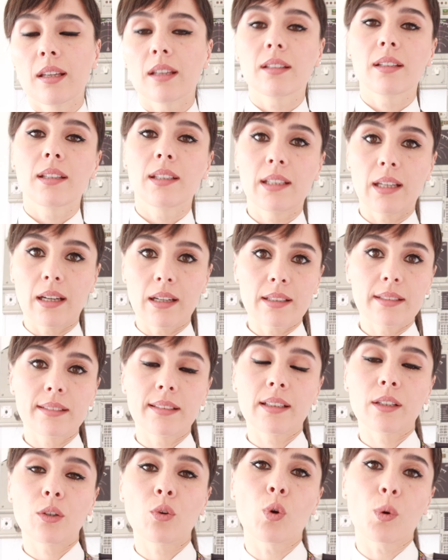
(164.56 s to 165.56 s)
ya da
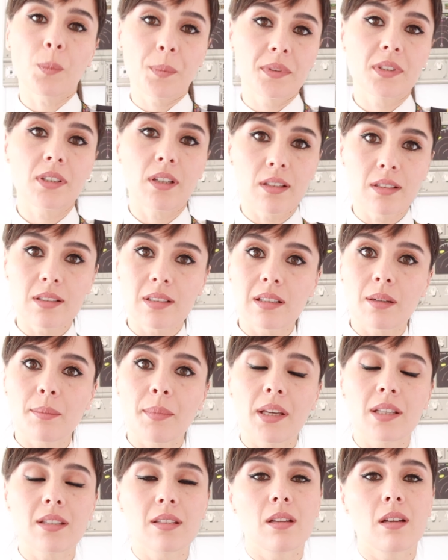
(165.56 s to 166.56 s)
yerde kokpiti
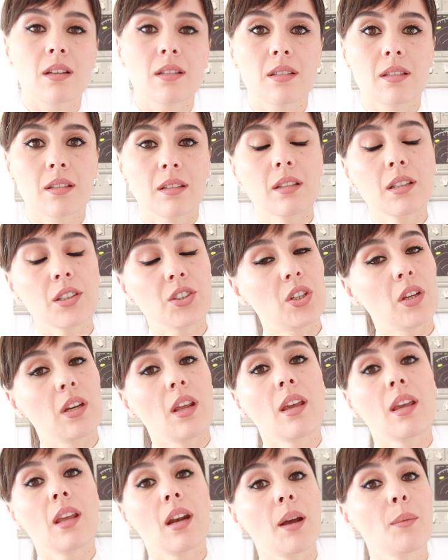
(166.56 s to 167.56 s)
hazırlama esnasında
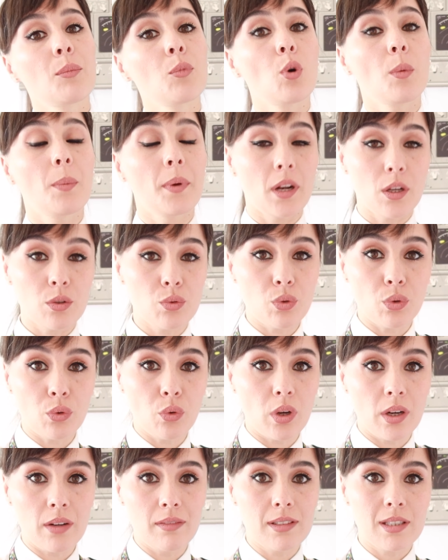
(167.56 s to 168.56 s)
içeriye giren bir
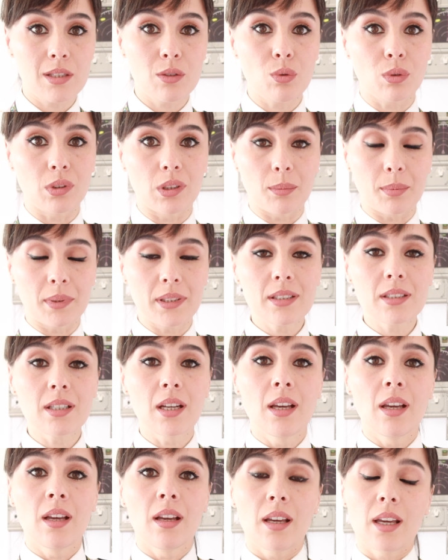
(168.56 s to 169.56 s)
operasyon görevlisi de olabilir.
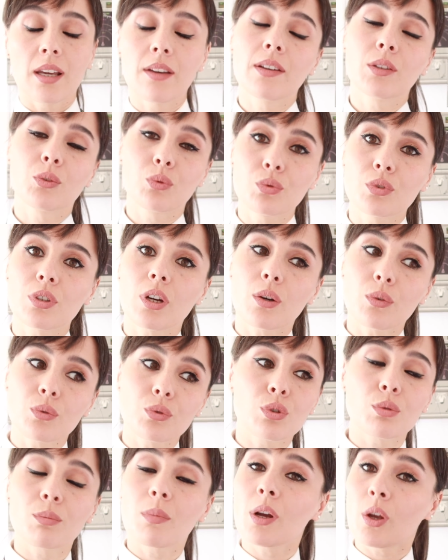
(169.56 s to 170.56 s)
Evet uçağı
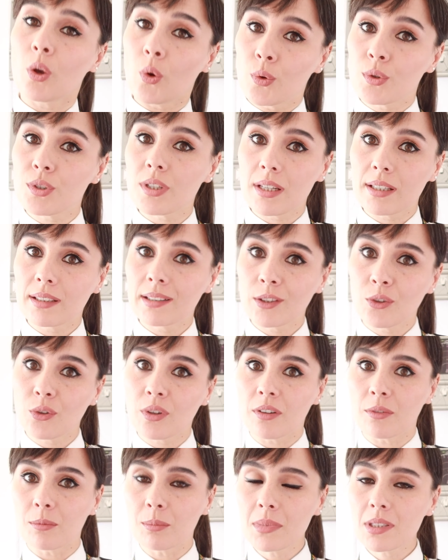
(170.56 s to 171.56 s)
uçurmak öncelikli
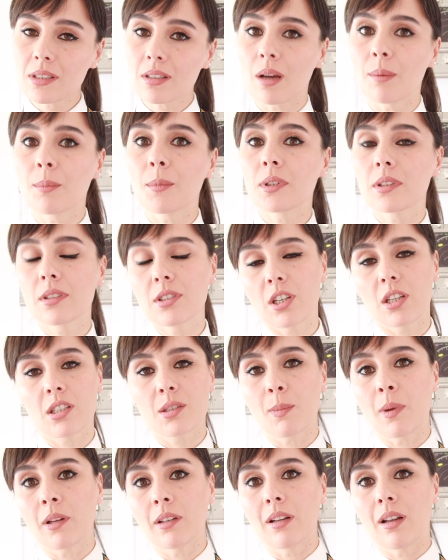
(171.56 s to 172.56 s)
görevimiz ama dış
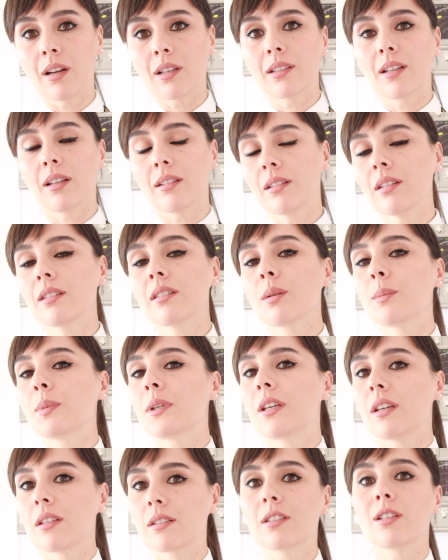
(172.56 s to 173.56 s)
etmenlerden de
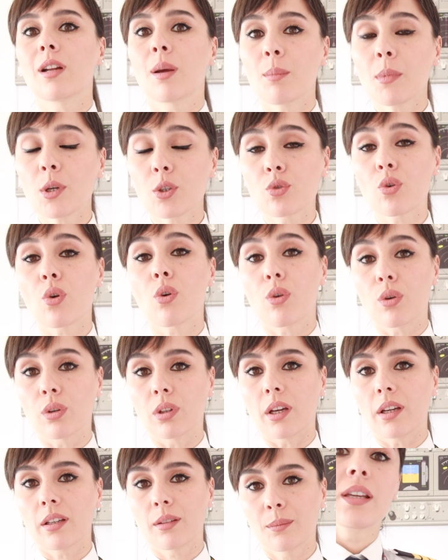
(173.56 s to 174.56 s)
tabii ki etkilenmek çok
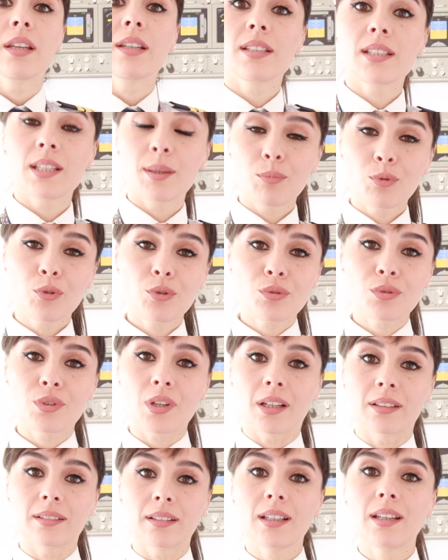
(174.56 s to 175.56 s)
kolay. İşte bu
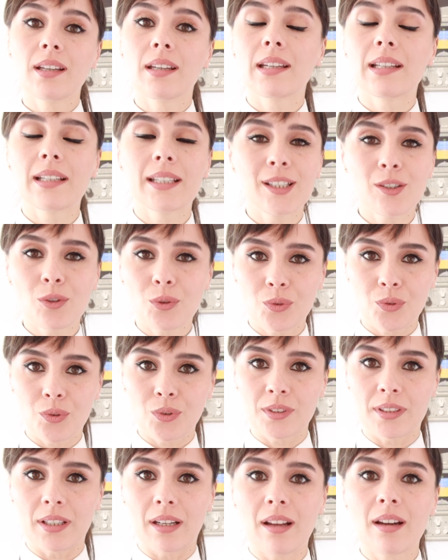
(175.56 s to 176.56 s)
yüzden de ilgili
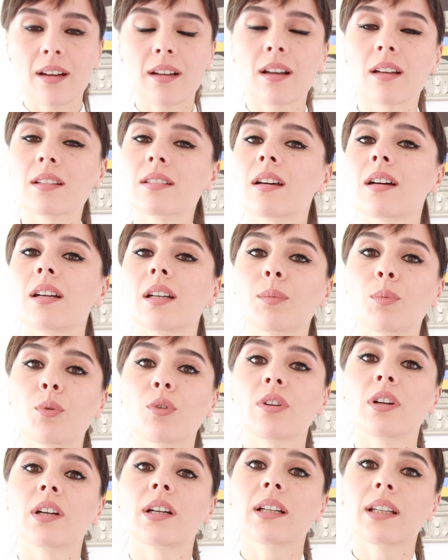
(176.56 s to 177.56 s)
otoriteler kaza
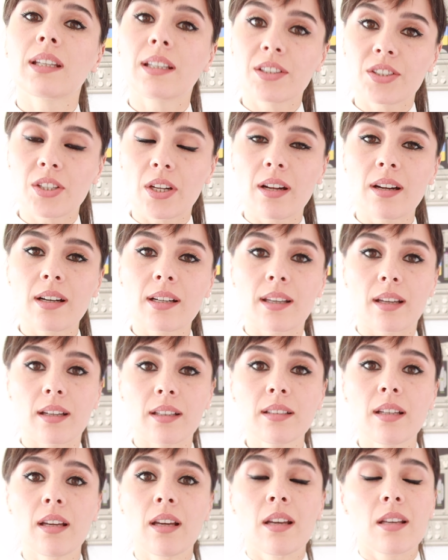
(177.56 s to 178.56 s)
raporlarını
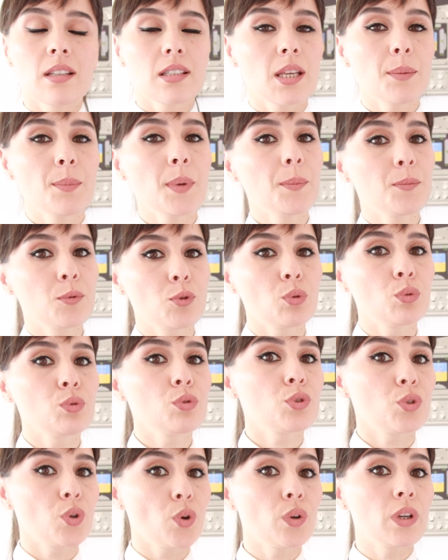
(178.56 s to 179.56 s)
incelerken sebep
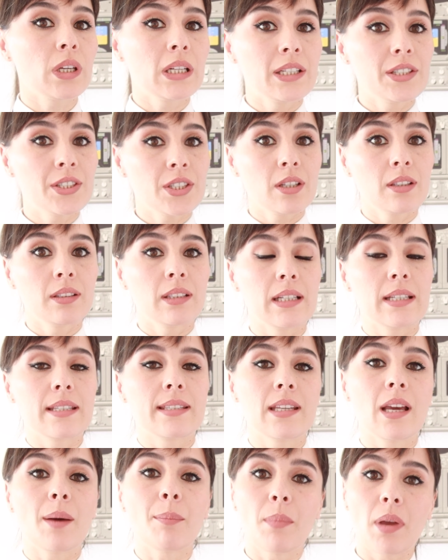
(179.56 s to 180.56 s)
sonuç kök ilişki
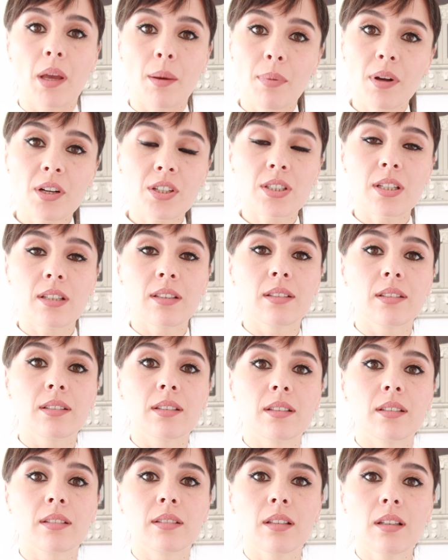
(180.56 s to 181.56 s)
analizi yapmaya
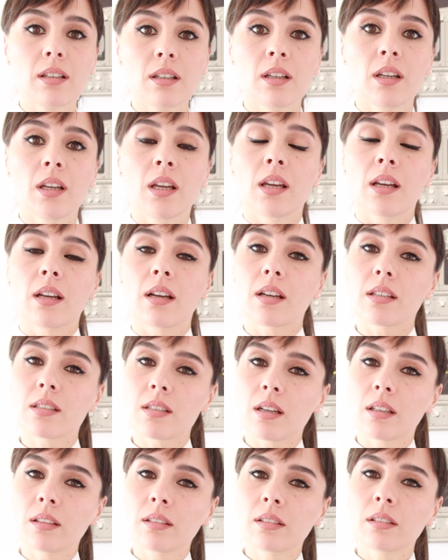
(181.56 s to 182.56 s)
başladıklarında
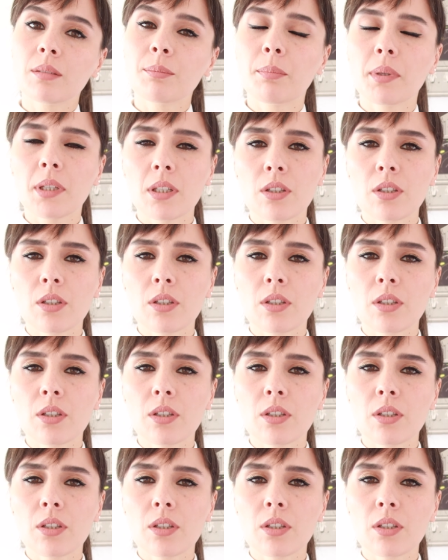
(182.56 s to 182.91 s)
kazaların